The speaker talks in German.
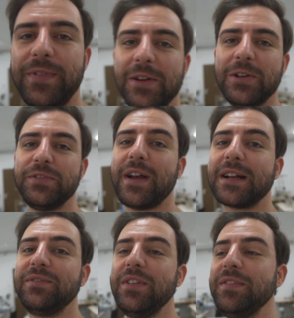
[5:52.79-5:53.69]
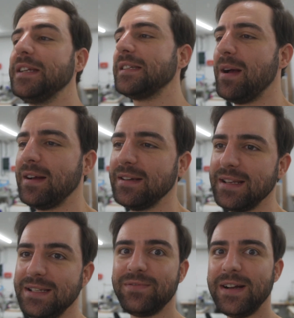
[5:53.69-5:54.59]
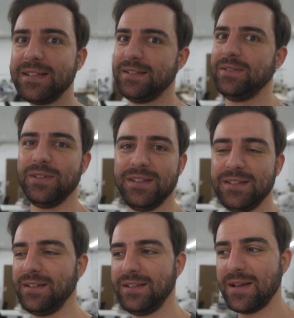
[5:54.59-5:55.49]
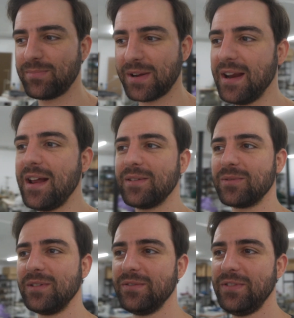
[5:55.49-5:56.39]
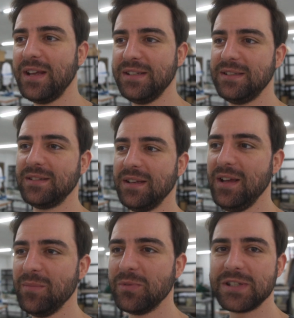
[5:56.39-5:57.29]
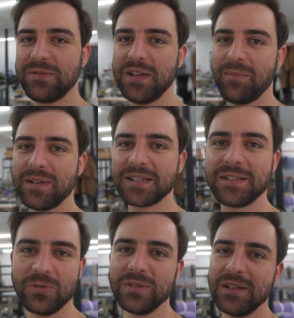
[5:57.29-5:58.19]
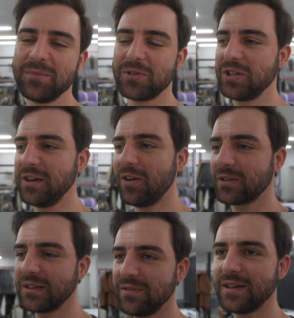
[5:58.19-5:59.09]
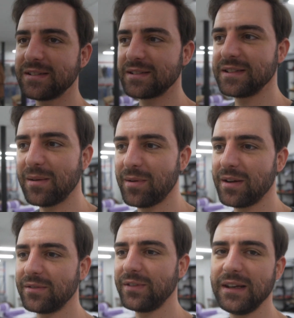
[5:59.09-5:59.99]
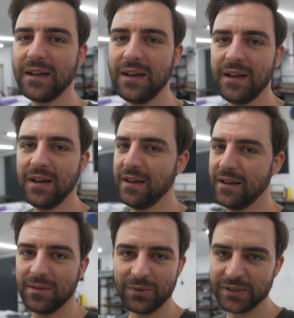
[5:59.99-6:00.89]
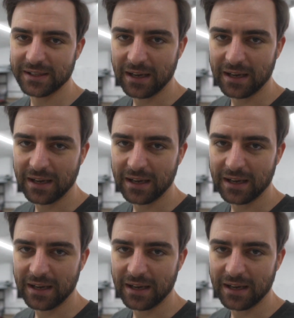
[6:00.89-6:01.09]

wenn ihr euch fragt, wie wir das machen, ich weiß das noch nicht. Ich habe keine Ahnung. Vielleicht muss ich wieder mal 60 Stunden an der Maschine hocken, ich weiß es nicht, aber irgendwie muss es